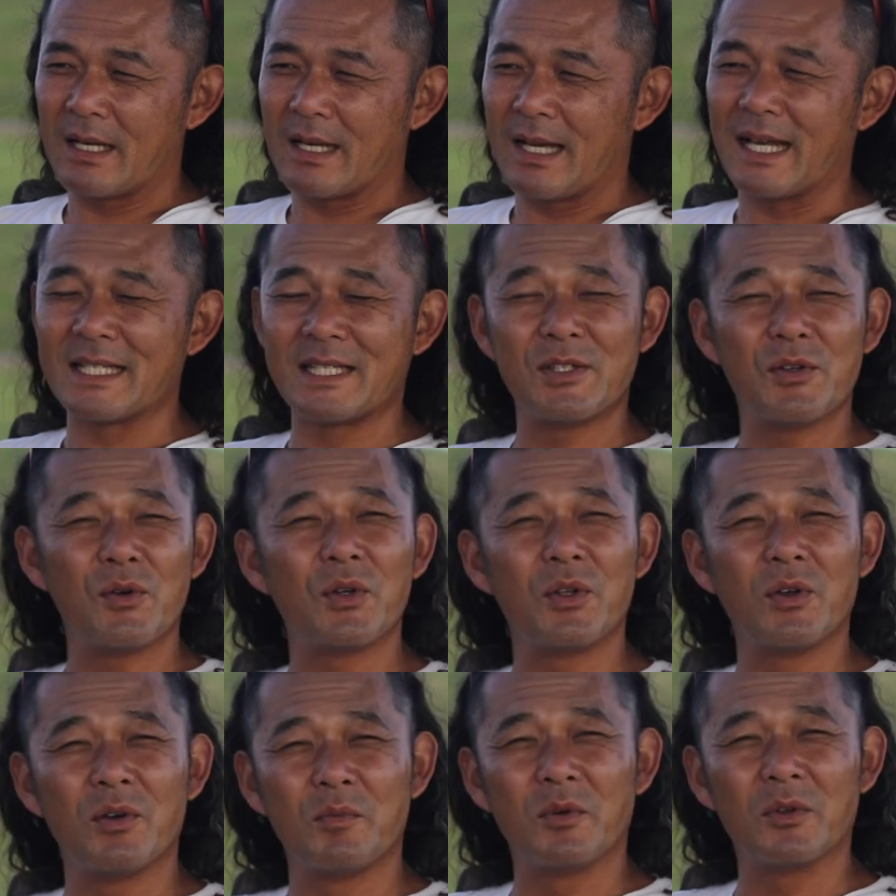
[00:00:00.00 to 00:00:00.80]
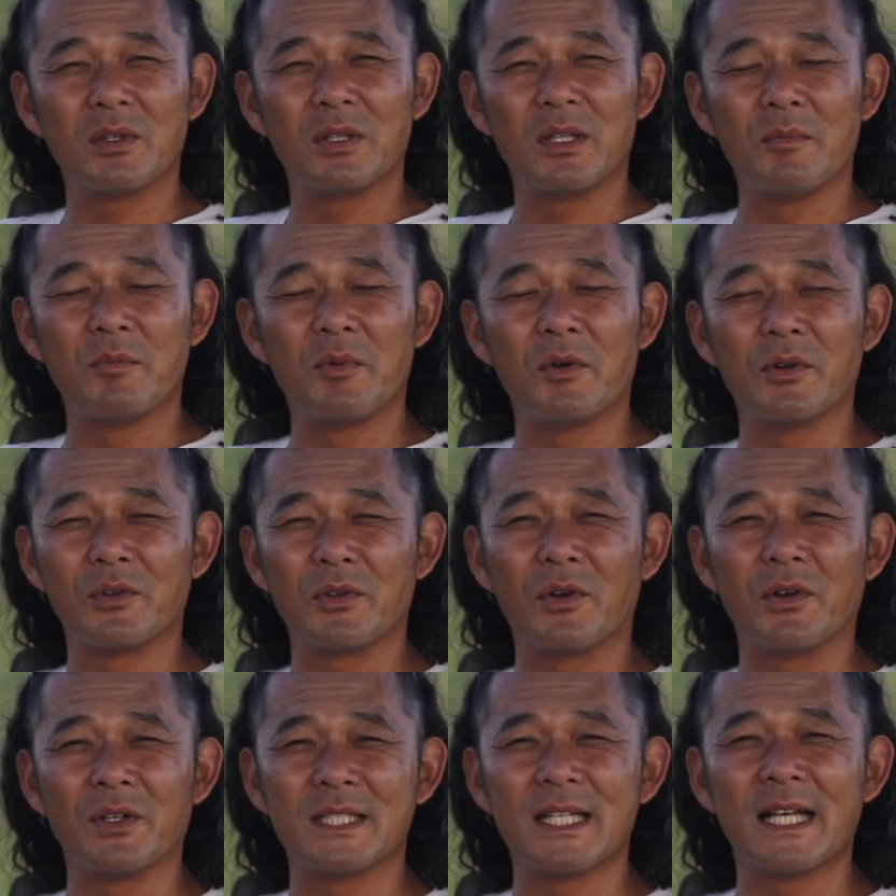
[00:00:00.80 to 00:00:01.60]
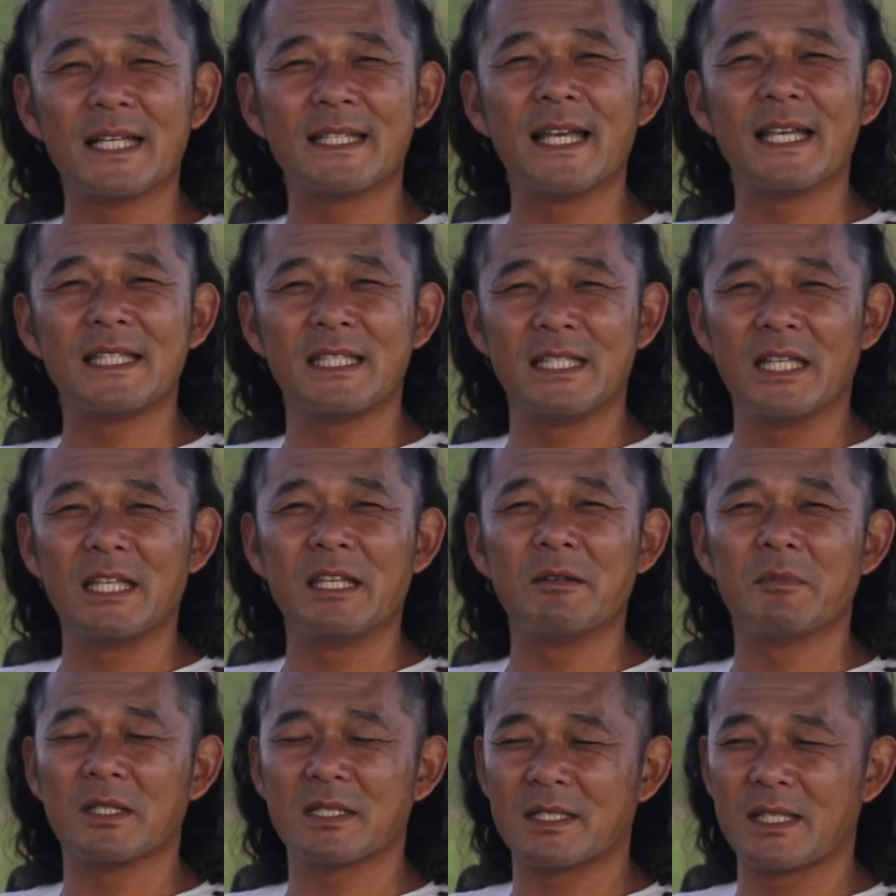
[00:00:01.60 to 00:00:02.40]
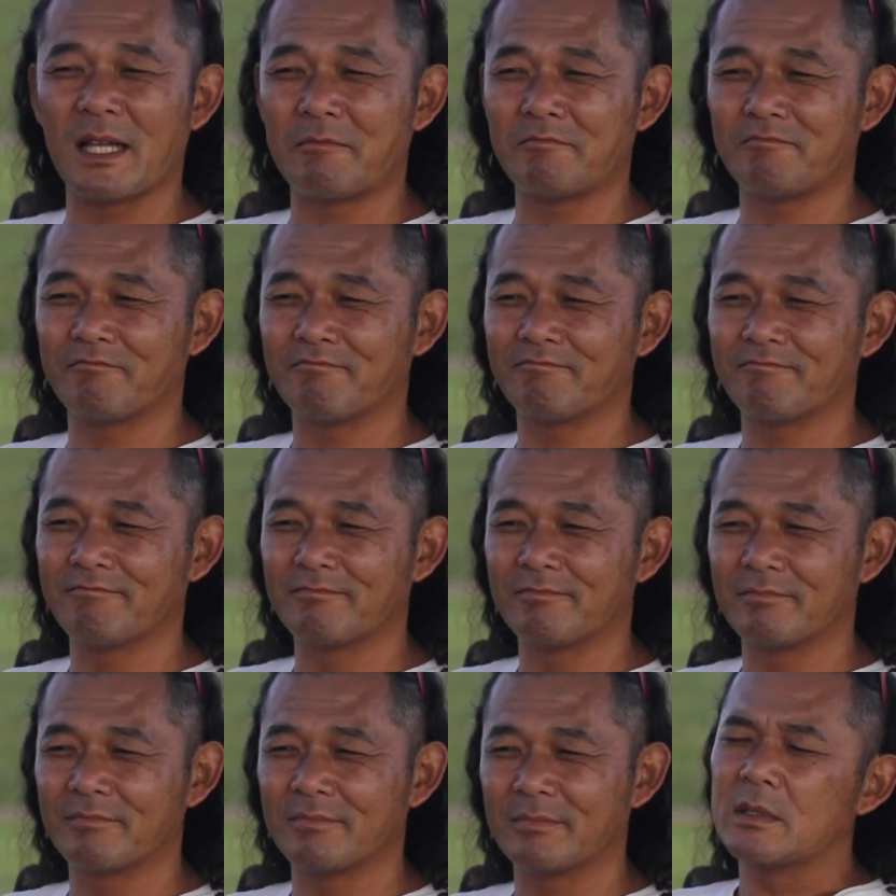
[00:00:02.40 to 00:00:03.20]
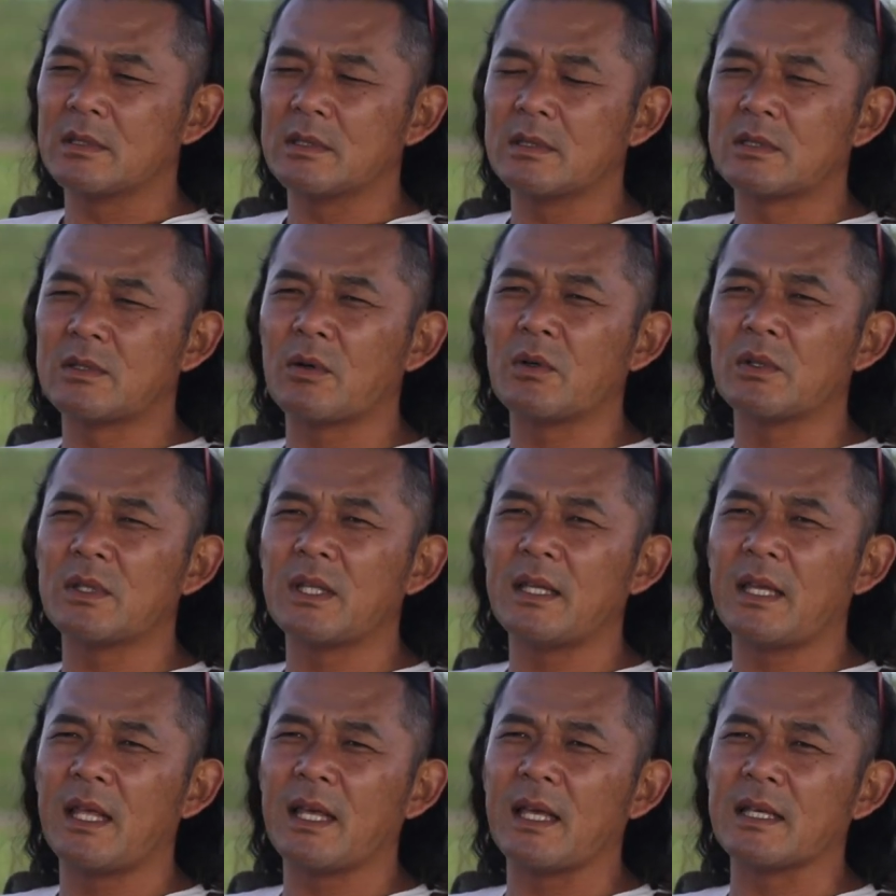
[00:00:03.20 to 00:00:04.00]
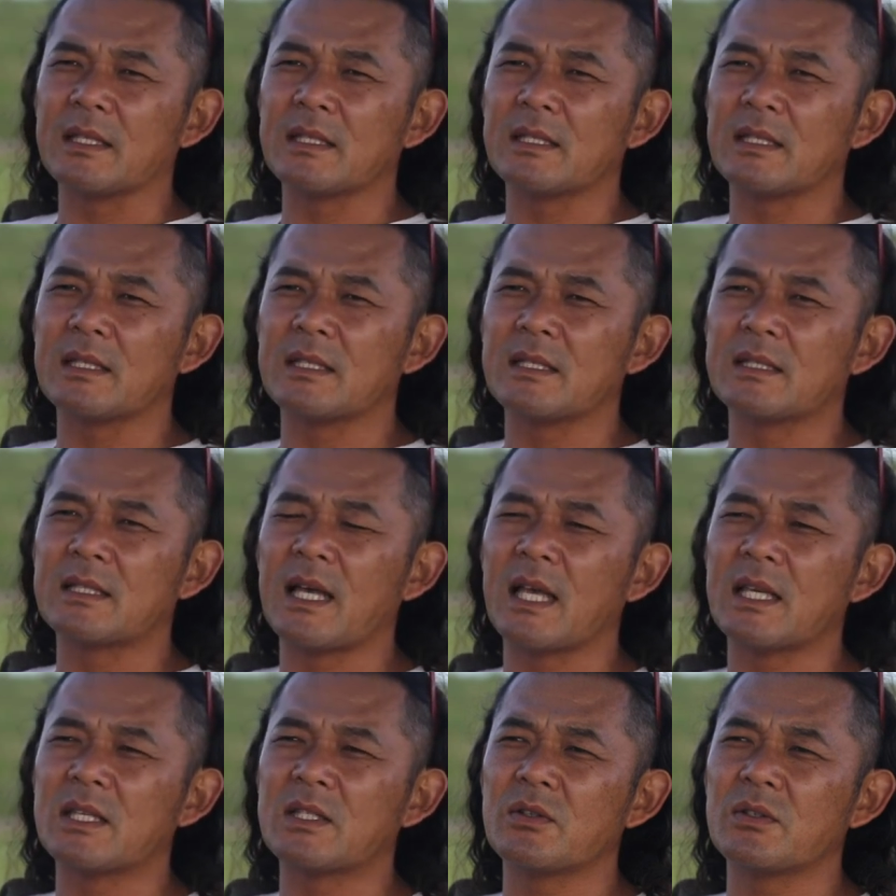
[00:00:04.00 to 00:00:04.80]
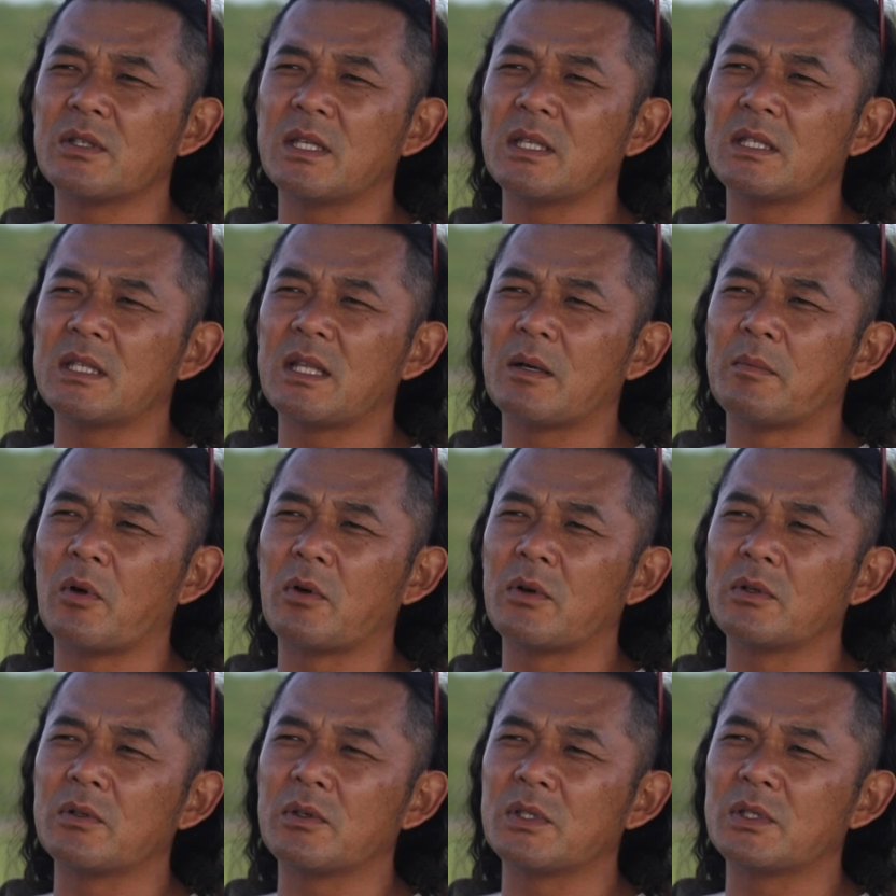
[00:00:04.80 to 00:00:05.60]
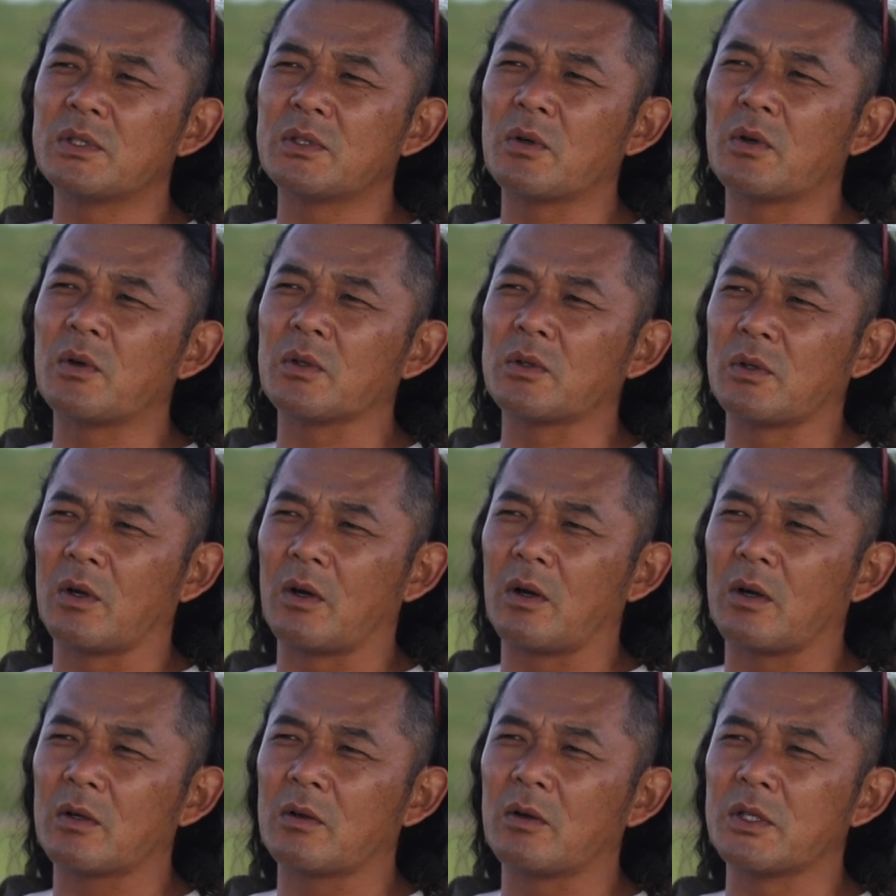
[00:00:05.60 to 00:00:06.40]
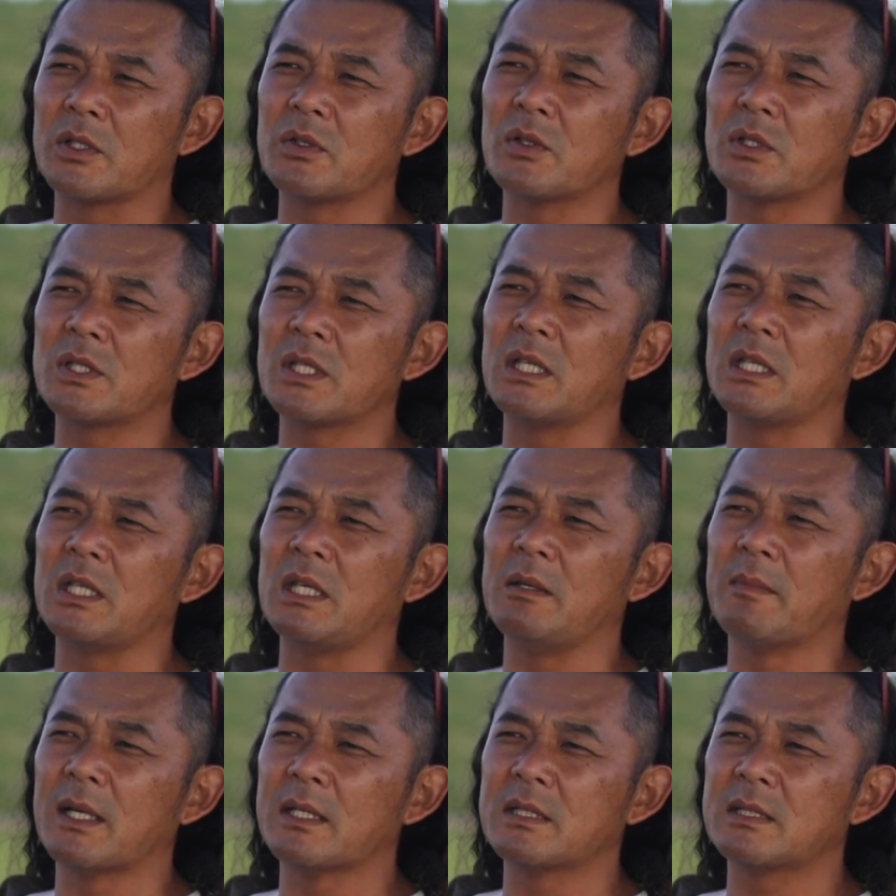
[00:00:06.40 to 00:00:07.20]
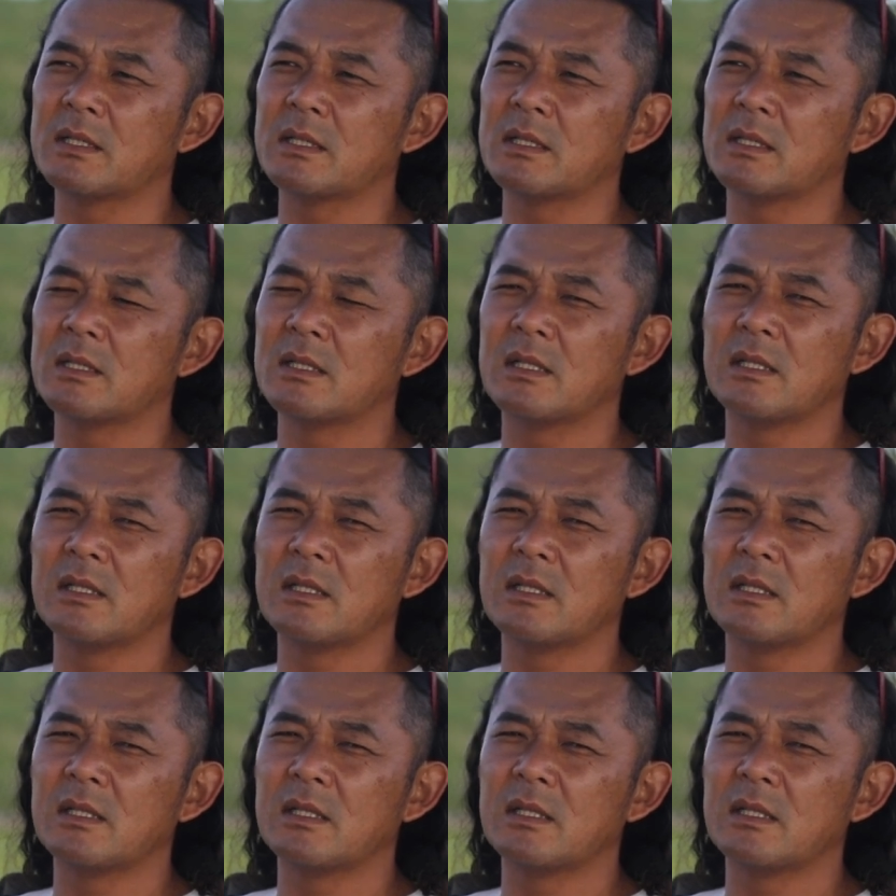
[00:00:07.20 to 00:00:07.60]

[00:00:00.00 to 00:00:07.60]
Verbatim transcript: 菓子折りを持って僕のところに謝罪しに来ました。そこでね最初に言った僕の一言、これ正直に言います。